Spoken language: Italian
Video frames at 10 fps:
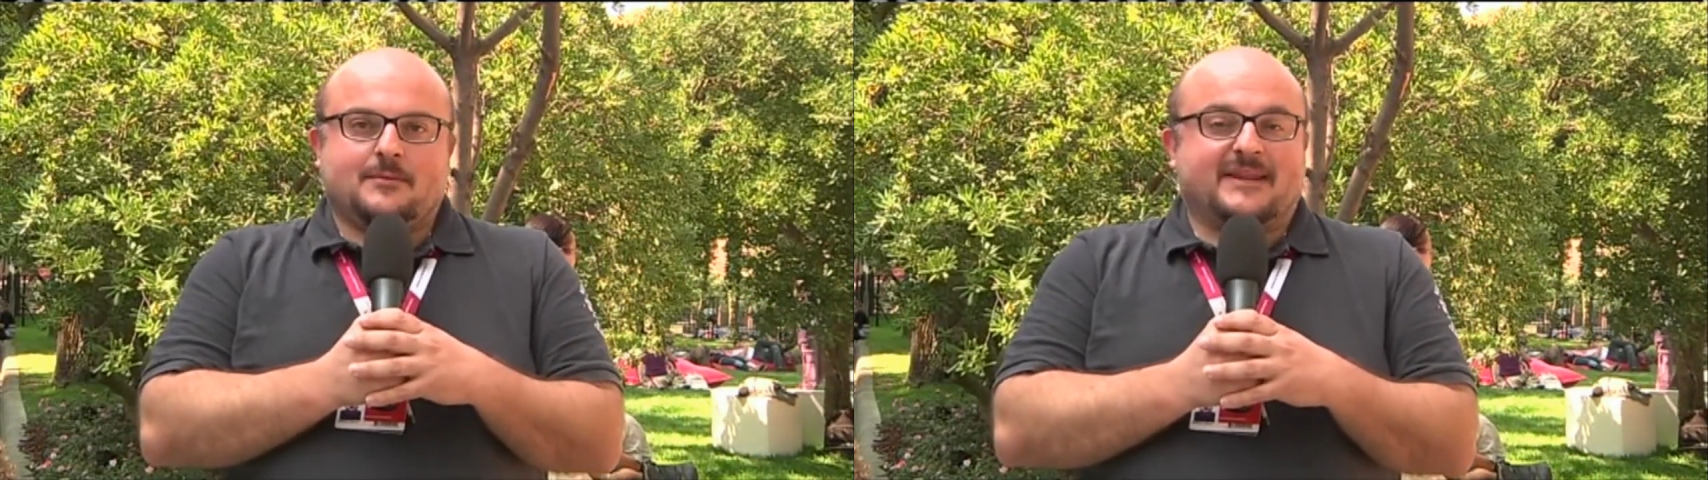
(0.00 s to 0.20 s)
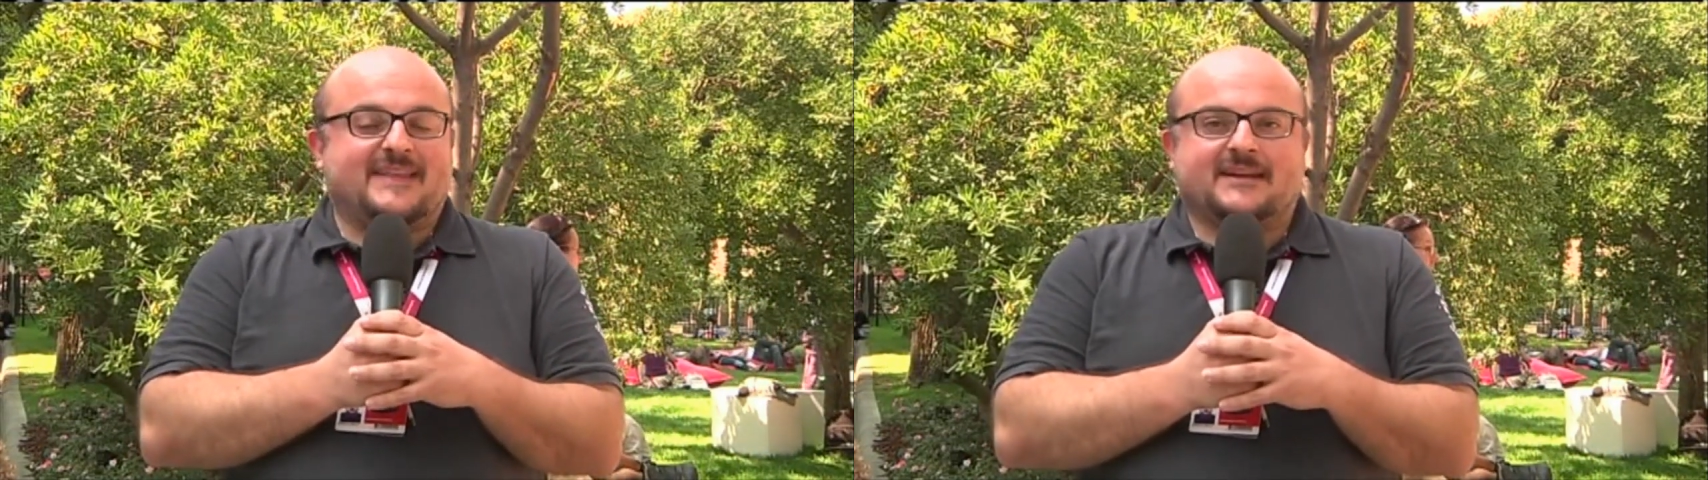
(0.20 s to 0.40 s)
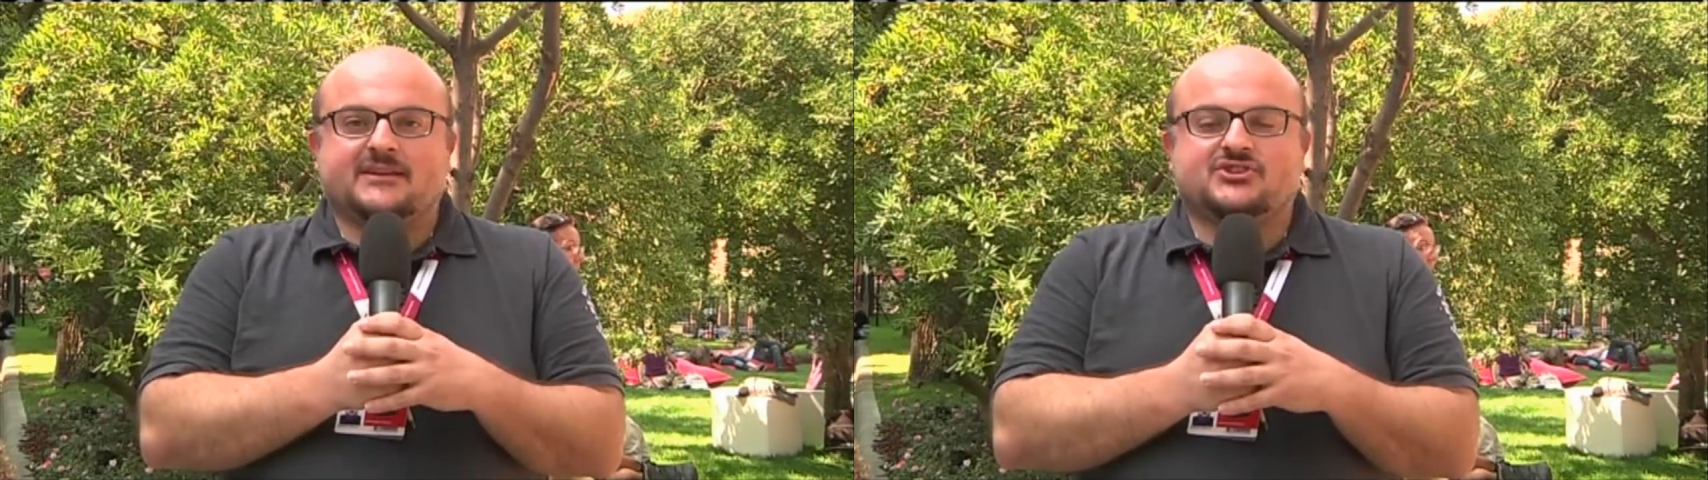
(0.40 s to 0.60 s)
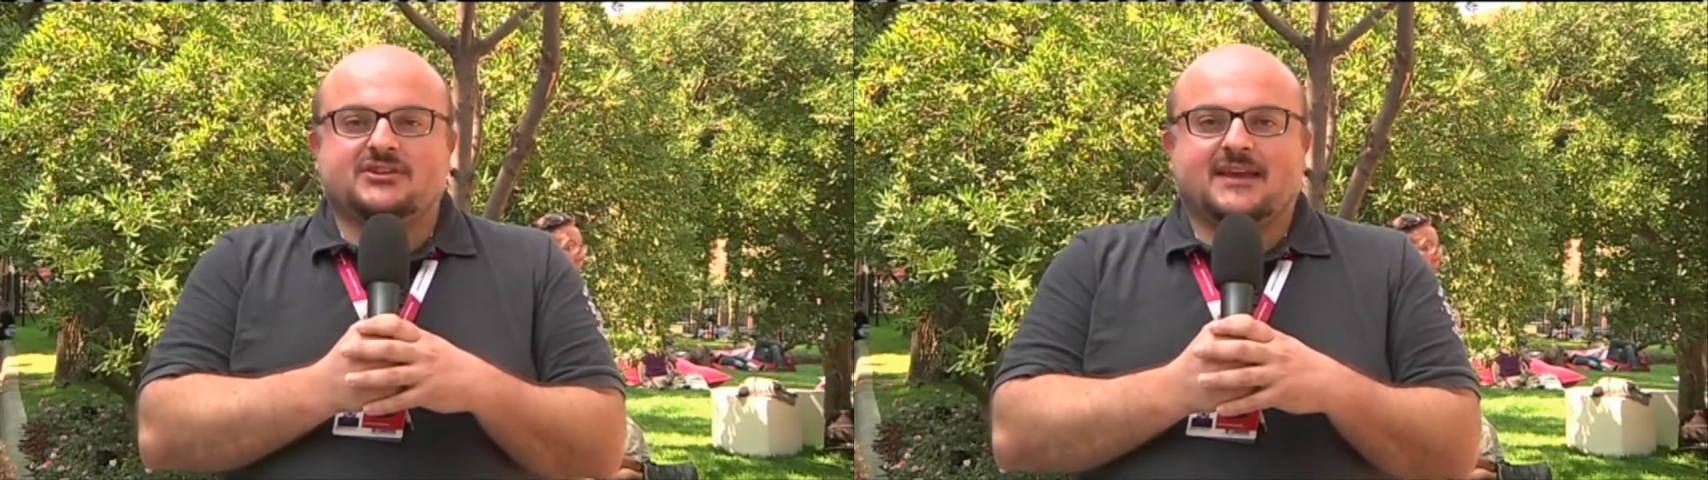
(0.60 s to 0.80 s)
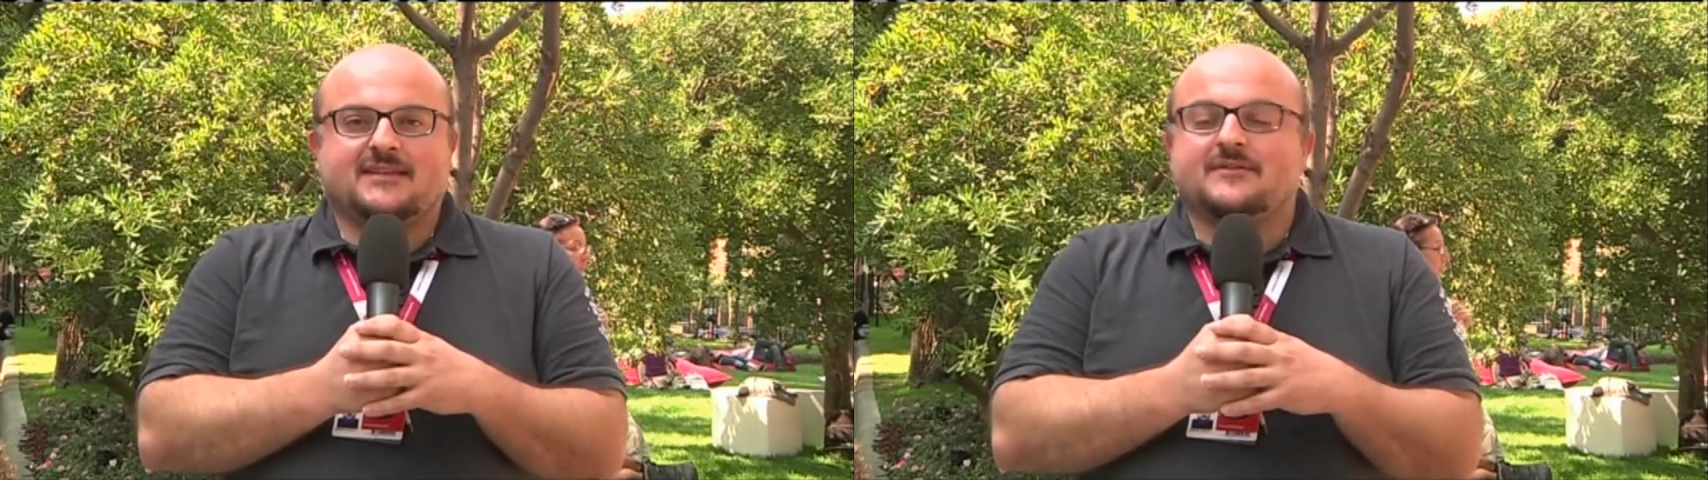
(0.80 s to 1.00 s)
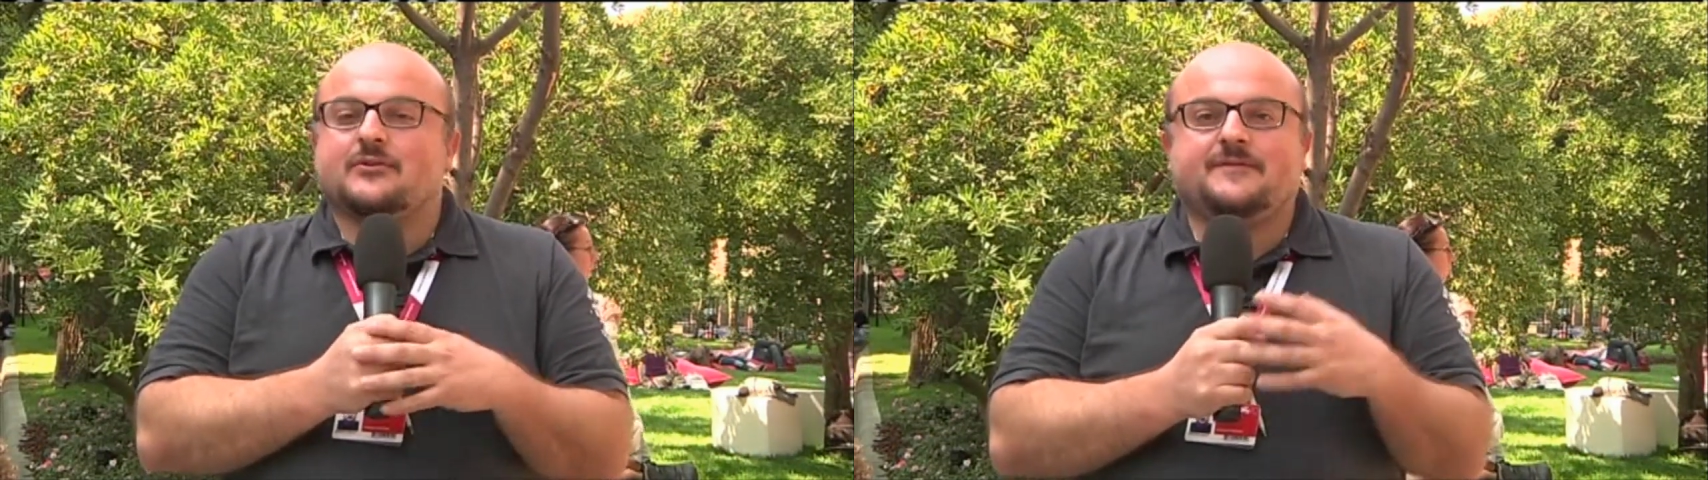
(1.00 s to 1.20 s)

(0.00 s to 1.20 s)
britannici è davvero